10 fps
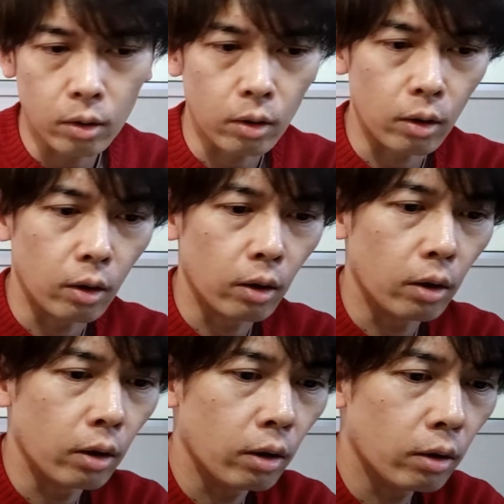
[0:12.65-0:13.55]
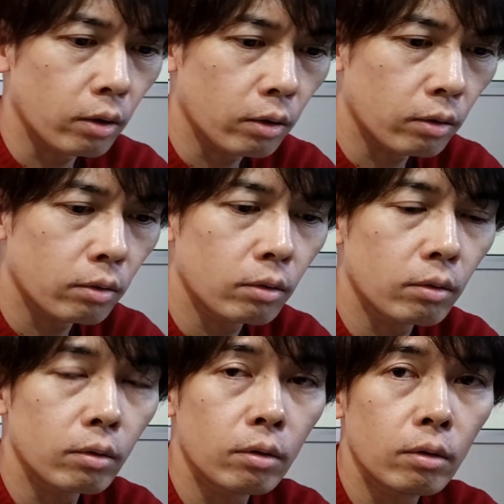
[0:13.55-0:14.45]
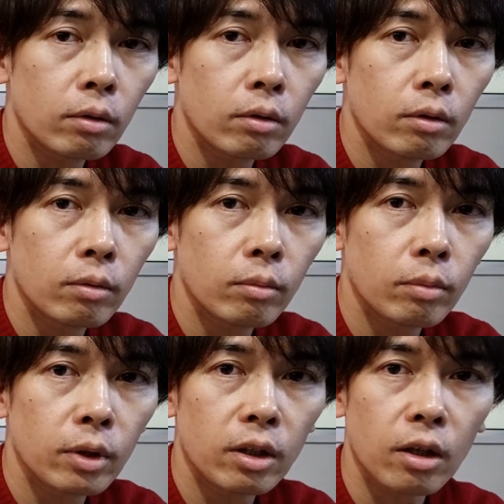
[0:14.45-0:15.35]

えー、ピ